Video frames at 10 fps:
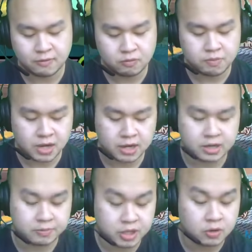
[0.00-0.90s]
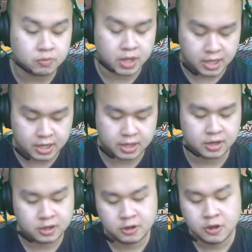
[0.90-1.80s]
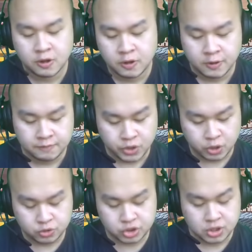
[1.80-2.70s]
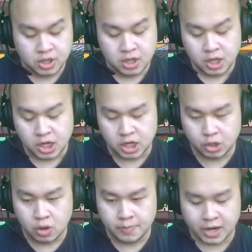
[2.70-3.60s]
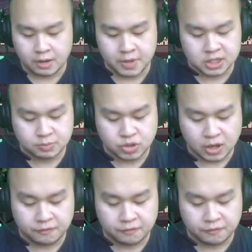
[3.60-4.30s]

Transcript: lupa, karena dapatnya lumayan. Terus, ini gue bakal bahas seputar